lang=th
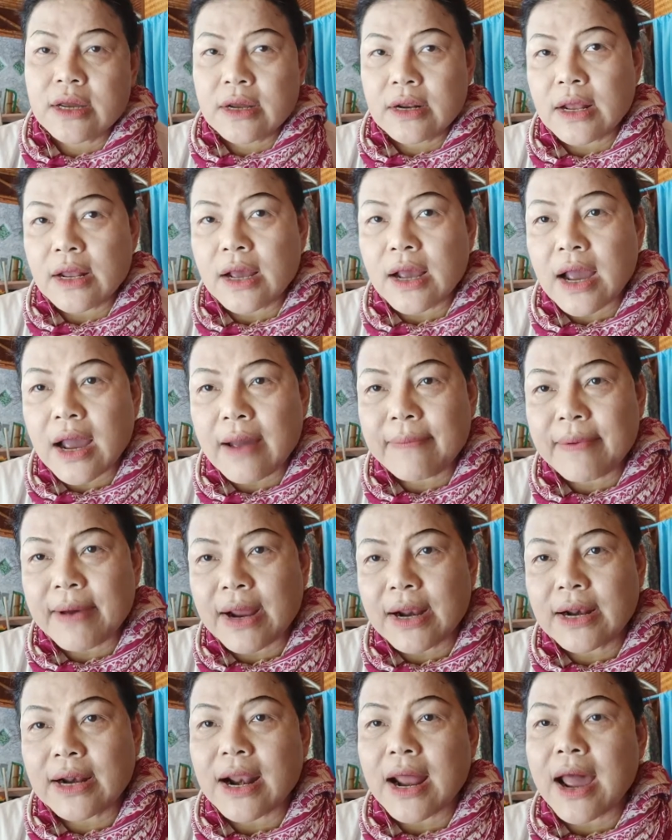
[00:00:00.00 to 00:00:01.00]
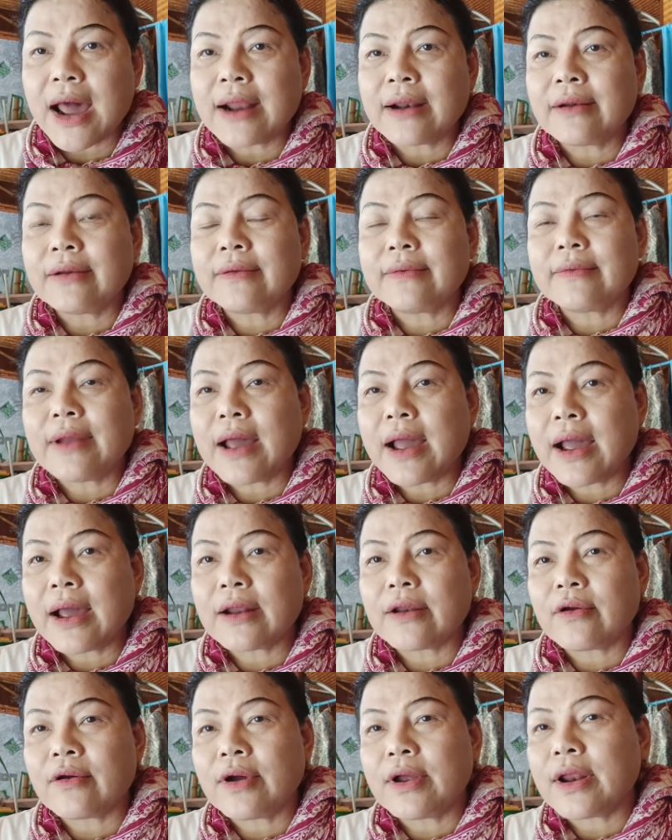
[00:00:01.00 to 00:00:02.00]
ราคาพันล้านห้า
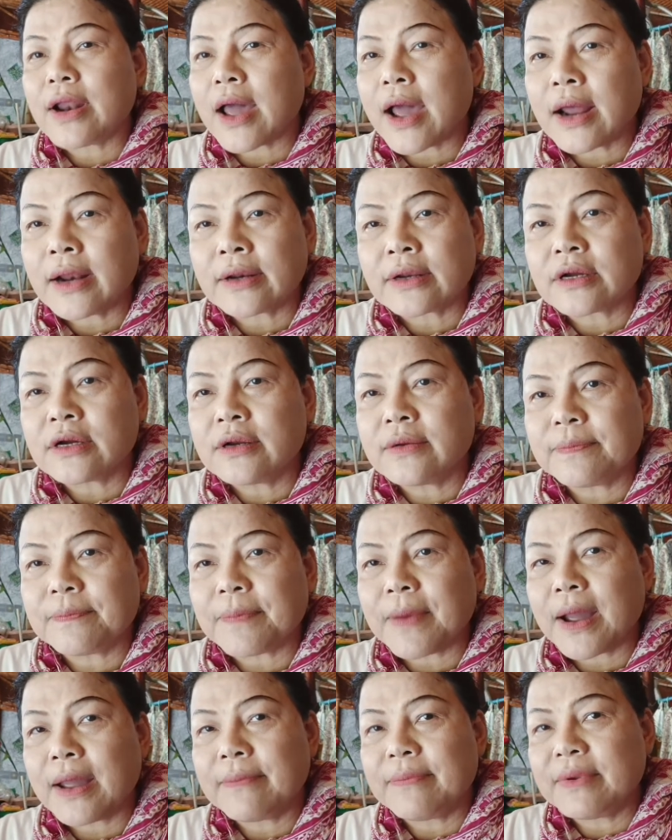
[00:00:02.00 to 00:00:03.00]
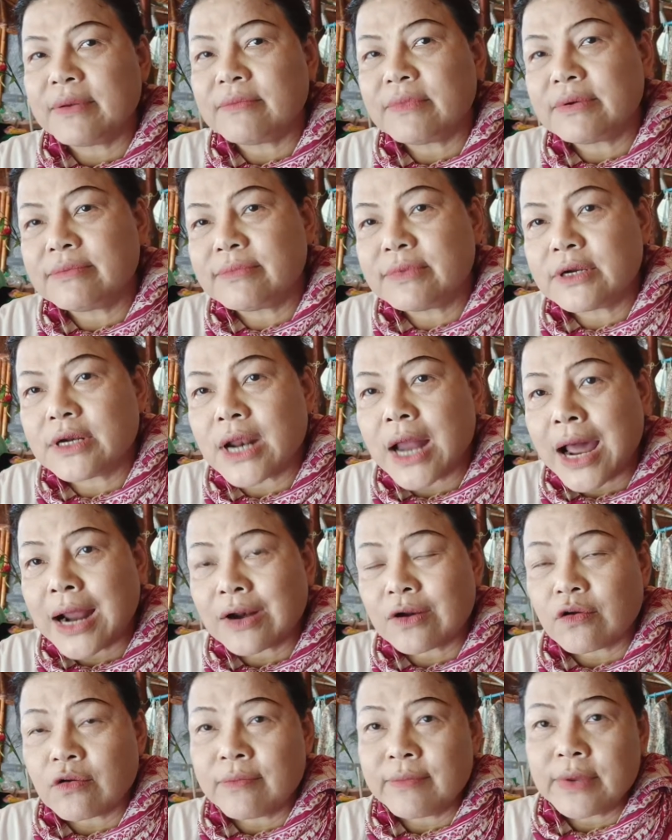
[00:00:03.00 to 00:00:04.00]
ร้อยล้านขึ้นไปเป็นหมื่นหมื่นล้าน
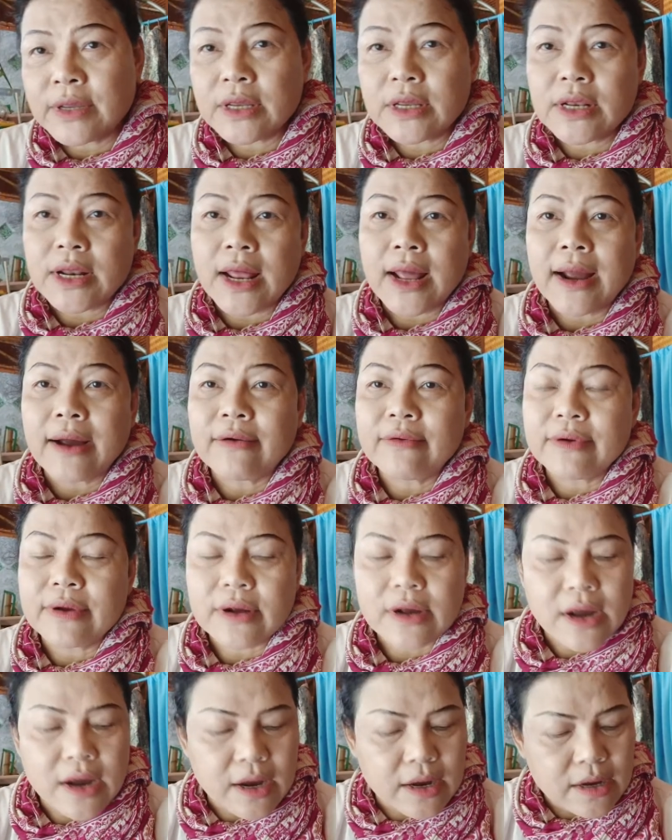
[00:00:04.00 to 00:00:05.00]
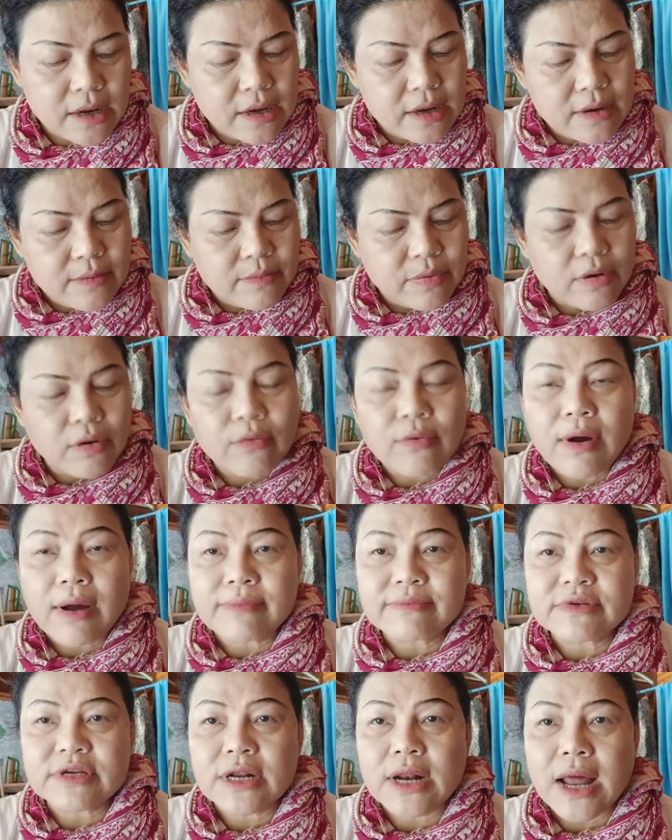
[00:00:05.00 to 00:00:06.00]
ก็มีแล้วนะคะ เพราะควา
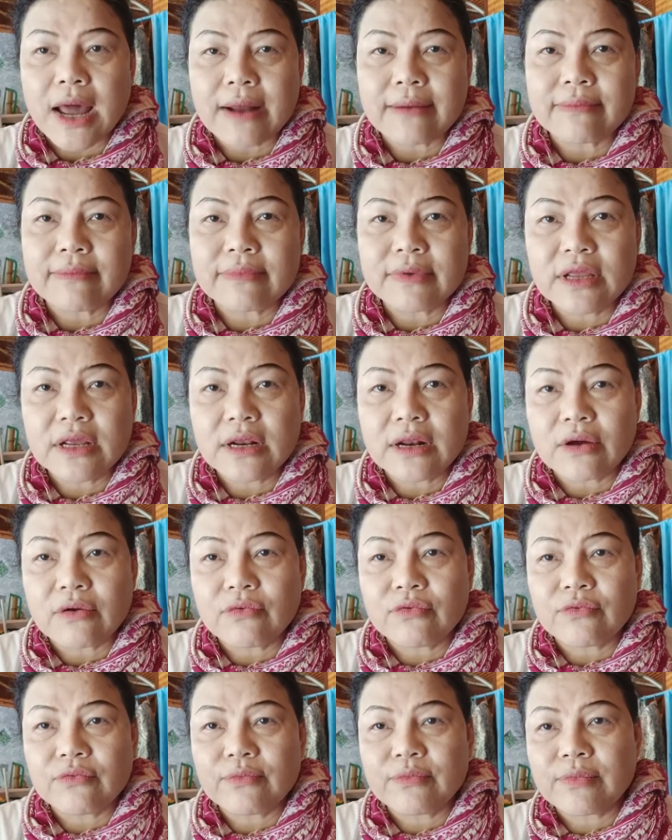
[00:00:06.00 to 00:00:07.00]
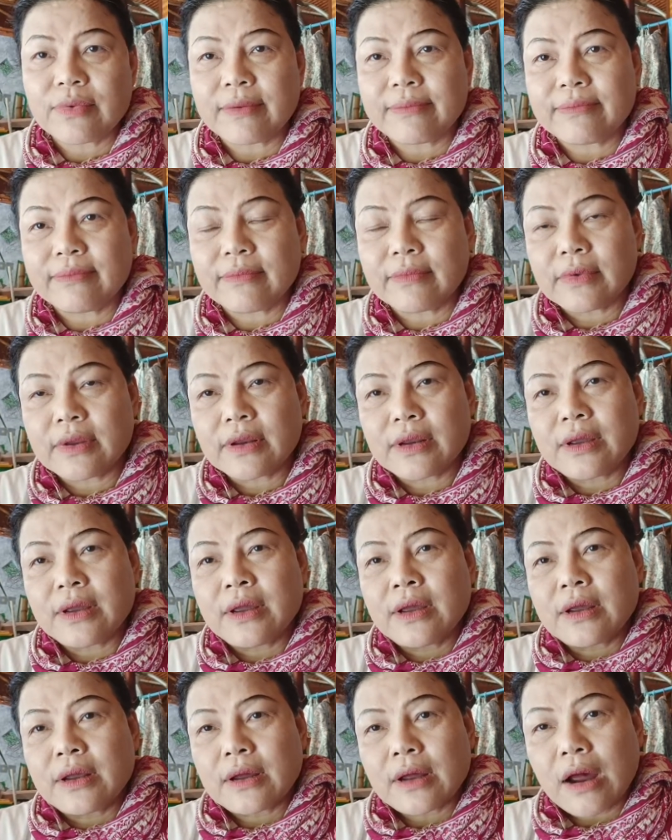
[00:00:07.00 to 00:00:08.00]
มฉลาดที่เราแบบ
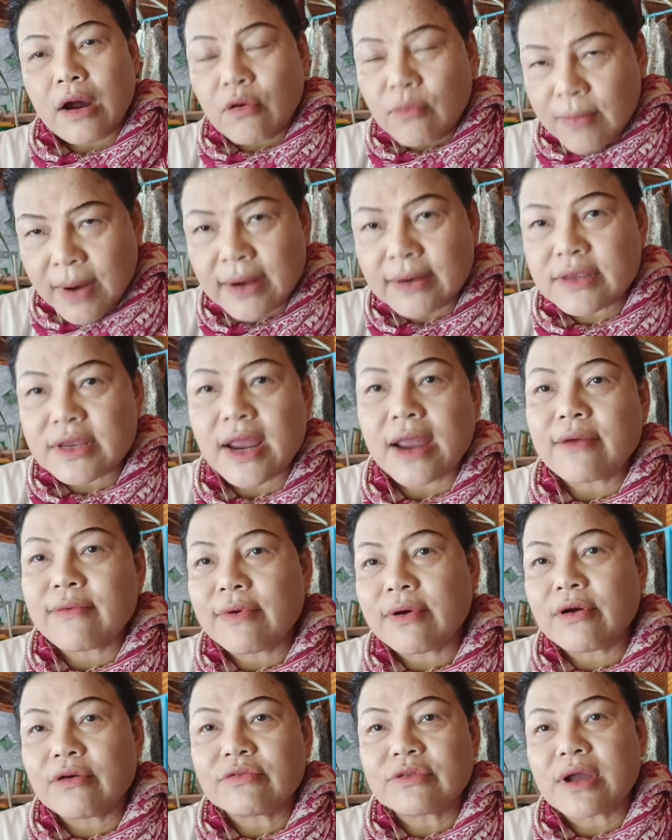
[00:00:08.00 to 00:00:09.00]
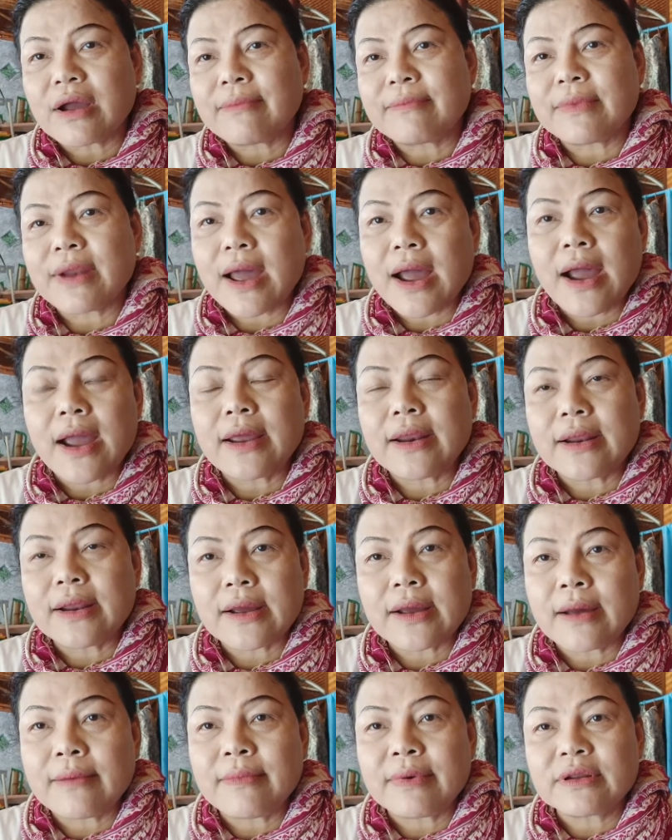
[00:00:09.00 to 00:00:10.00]
เขามั่นใจว่าเขาทำได้นะ
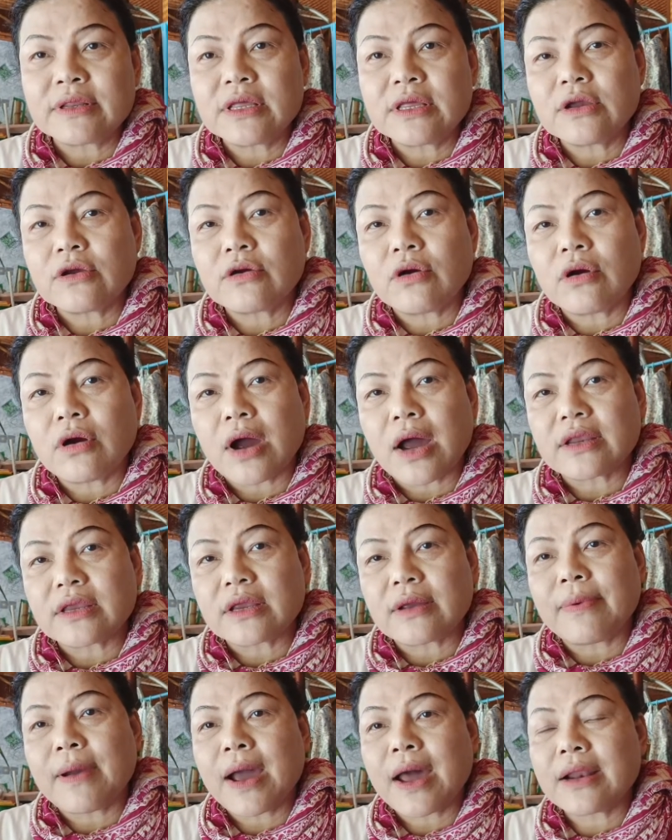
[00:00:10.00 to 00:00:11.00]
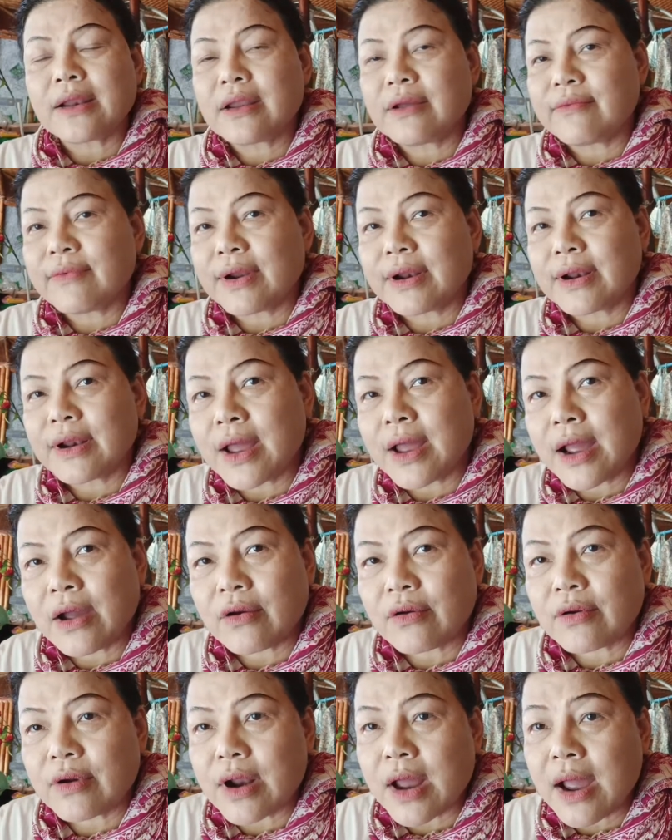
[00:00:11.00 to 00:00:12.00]
คะ บางทีก็อาจจะพลาดในวันหน้า
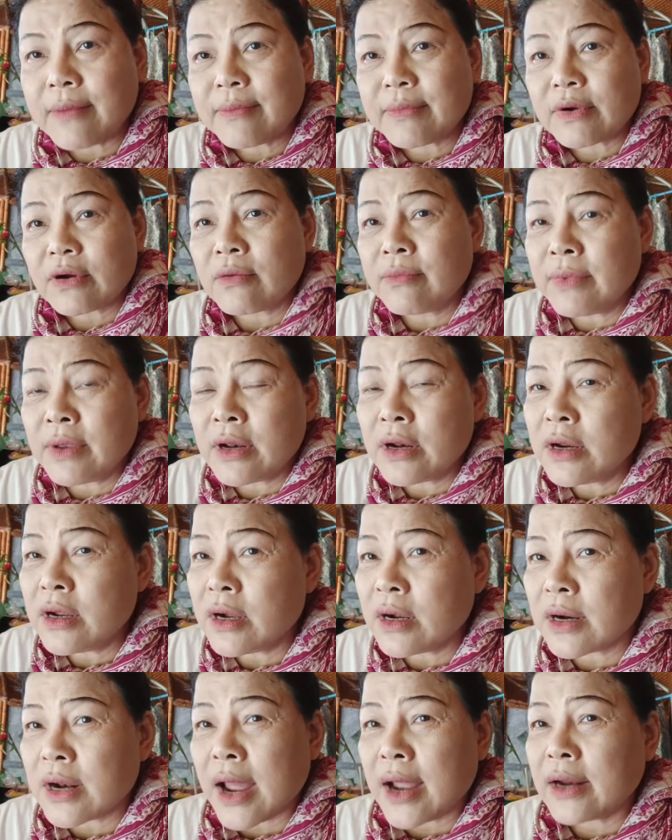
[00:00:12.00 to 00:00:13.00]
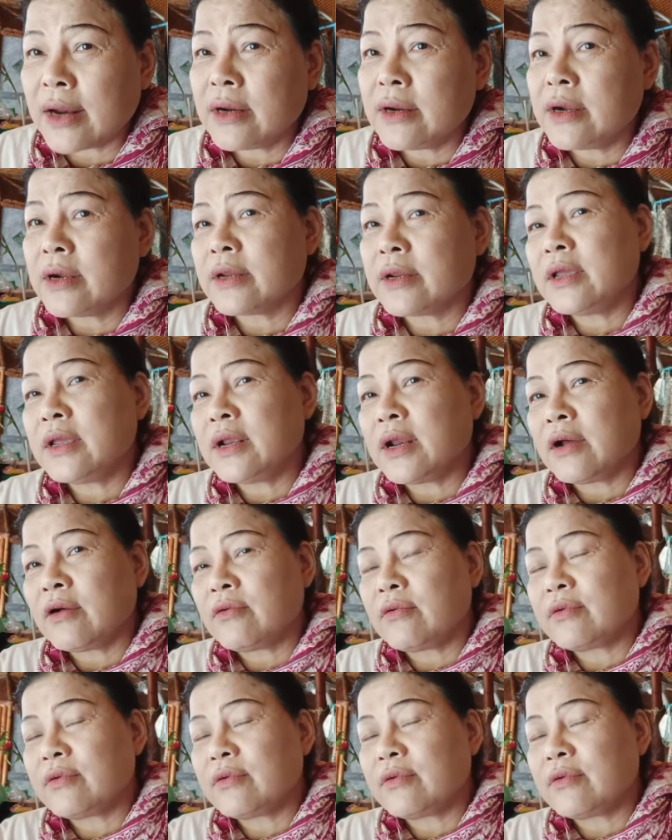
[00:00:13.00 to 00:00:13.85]
ก็ได้ มันก็มีเรื่องหลายเรื่องที่เรา